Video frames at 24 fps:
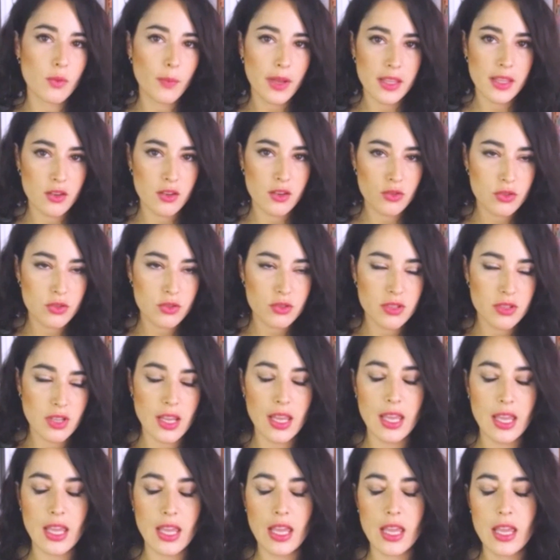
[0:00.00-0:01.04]
mis
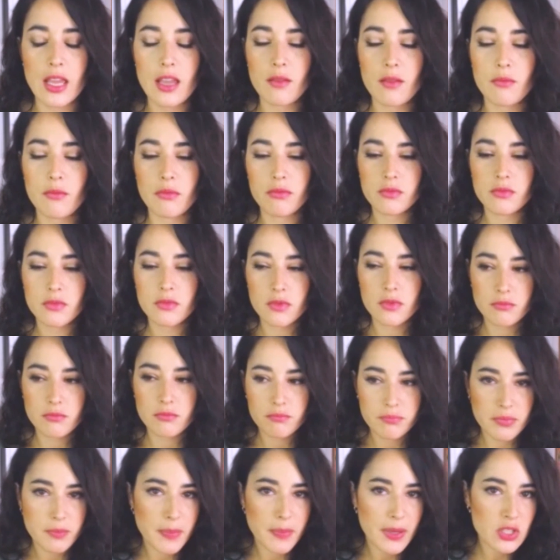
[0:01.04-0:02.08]
compañeros,
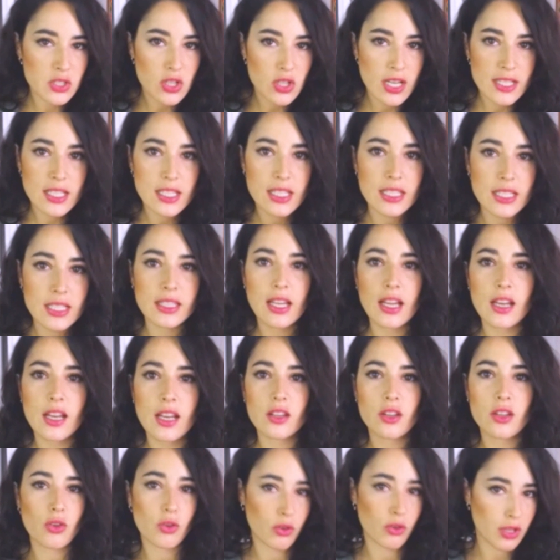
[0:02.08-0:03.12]
personal
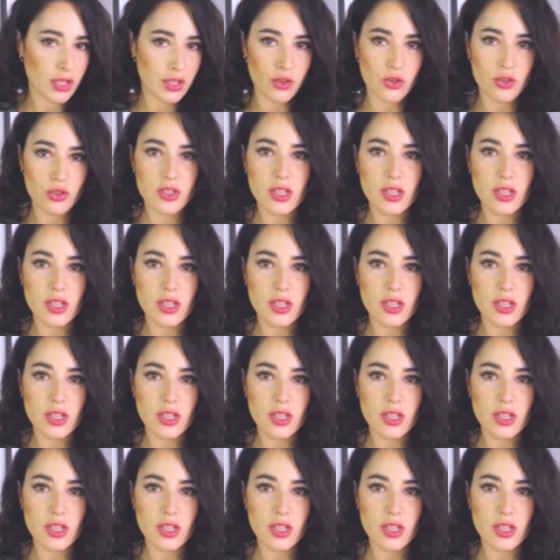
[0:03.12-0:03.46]
sanitario